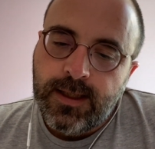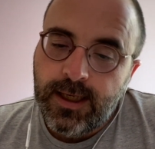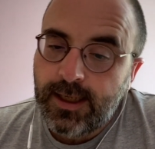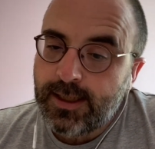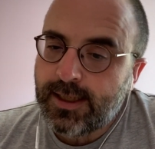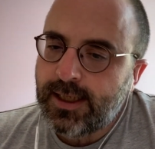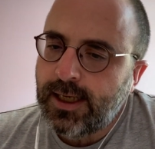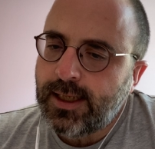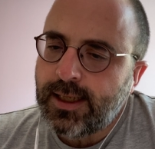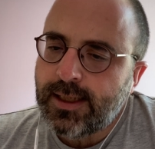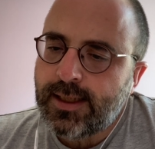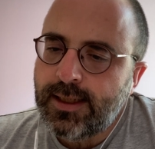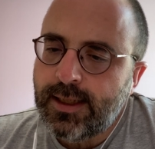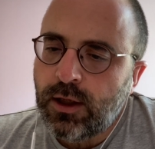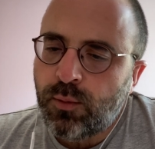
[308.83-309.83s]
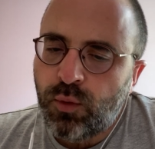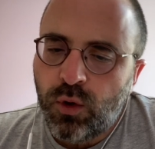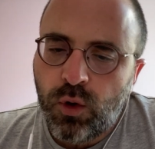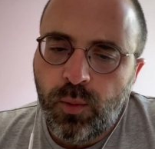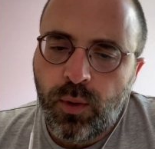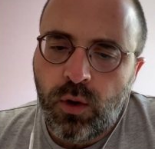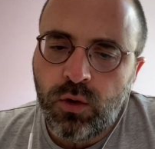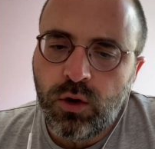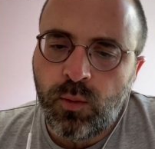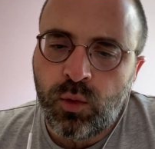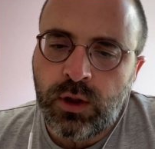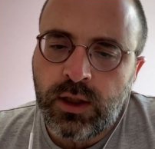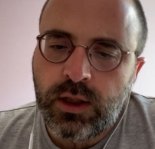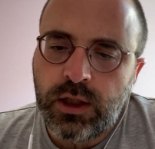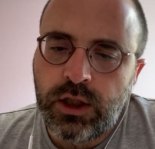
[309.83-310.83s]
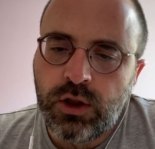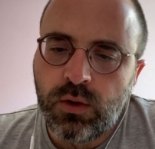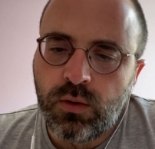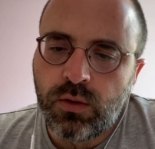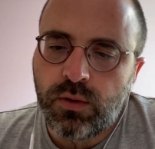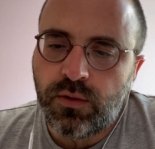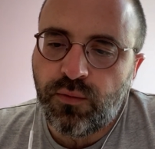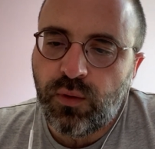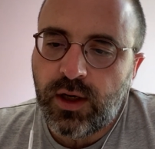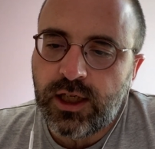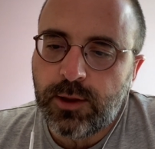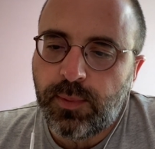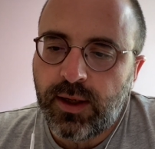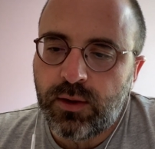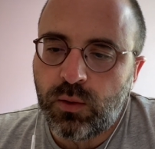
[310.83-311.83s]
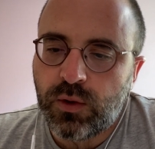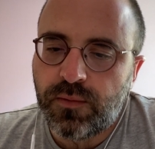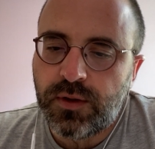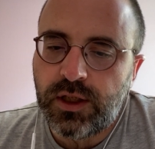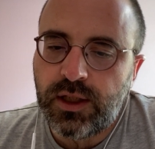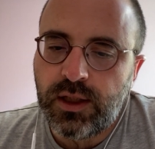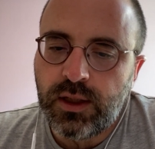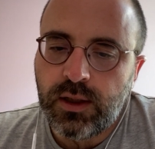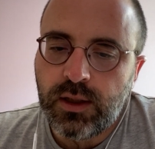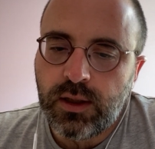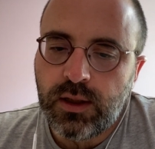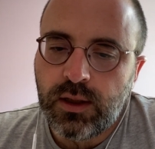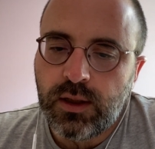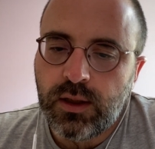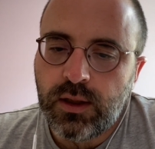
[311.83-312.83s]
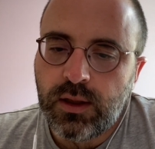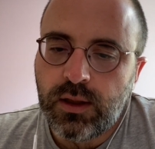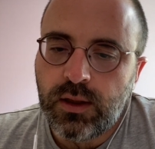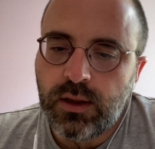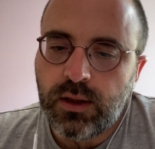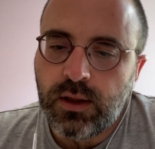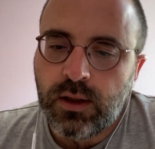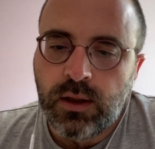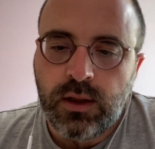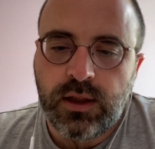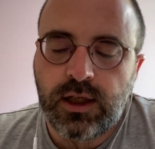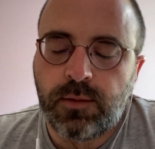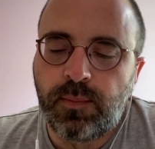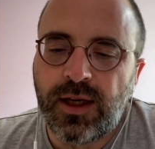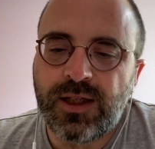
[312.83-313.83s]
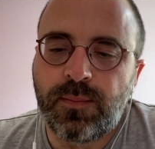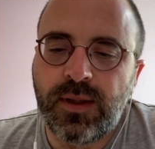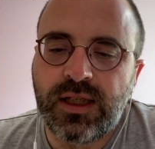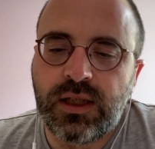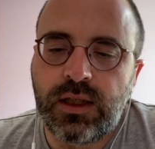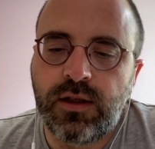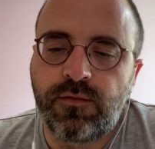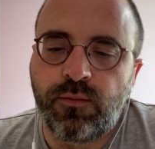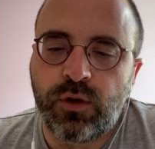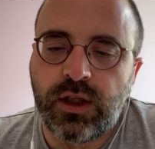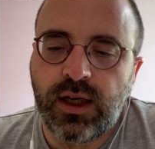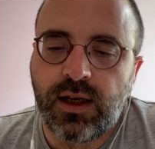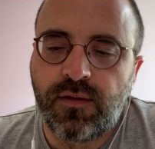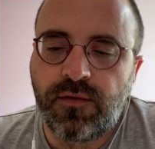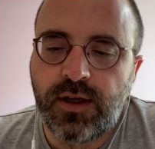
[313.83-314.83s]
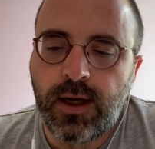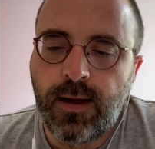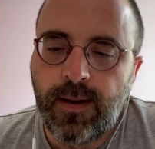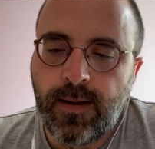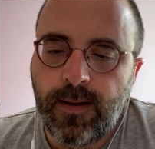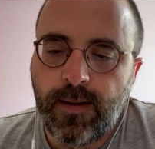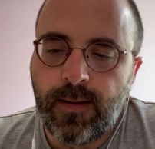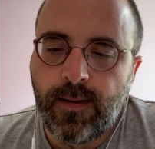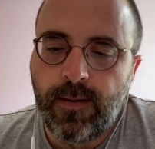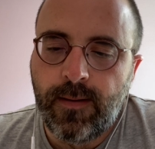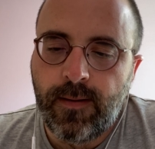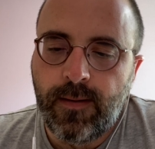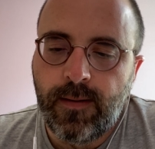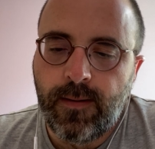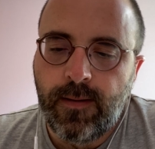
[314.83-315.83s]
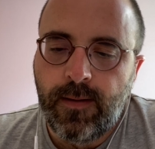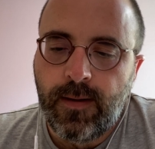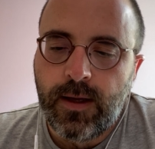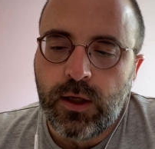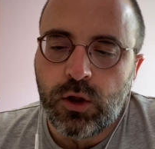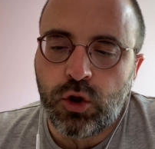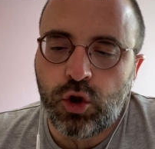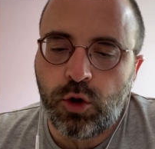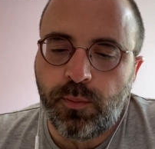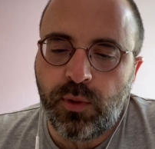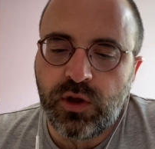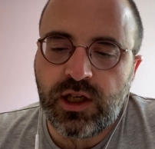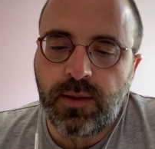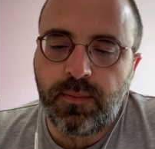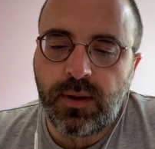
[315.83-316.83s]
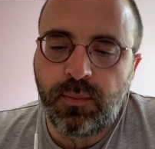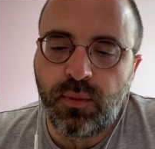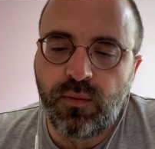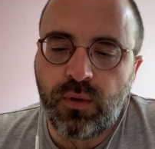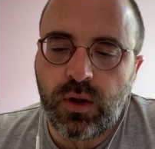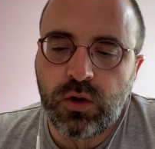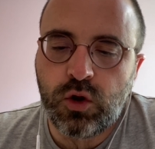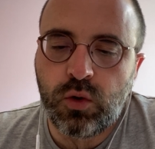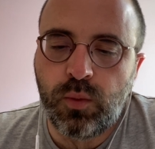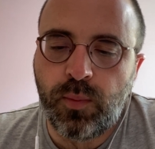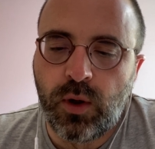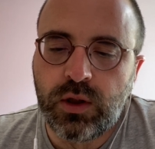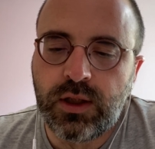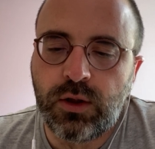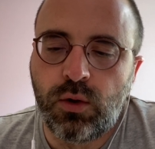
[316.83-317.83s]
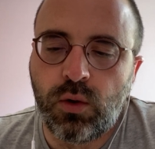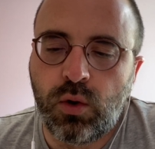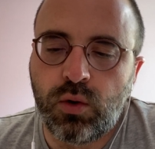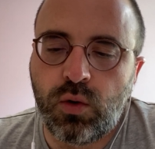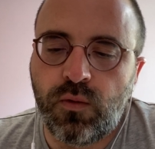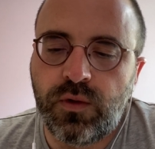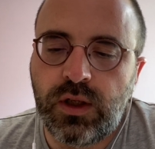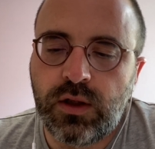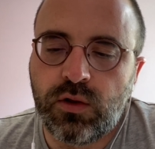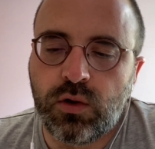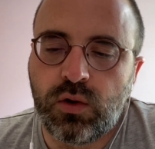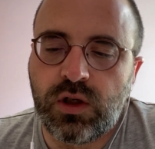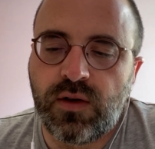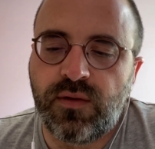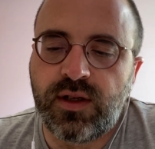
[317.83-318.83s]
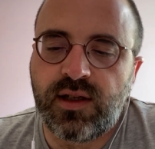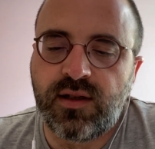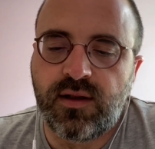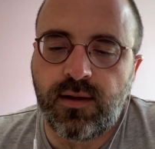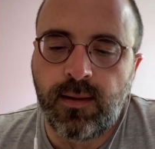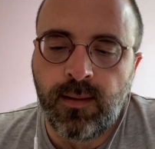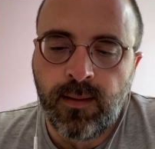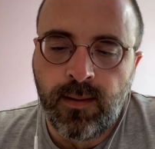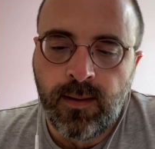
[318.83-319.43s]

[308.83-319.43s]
Et s'il décidait de me reprendre mon intelligence une fois l'expérience finie Cette perspective me terrifiait. Je ne pensais pas pouvoir supporter de redevenir ce que j'avais été.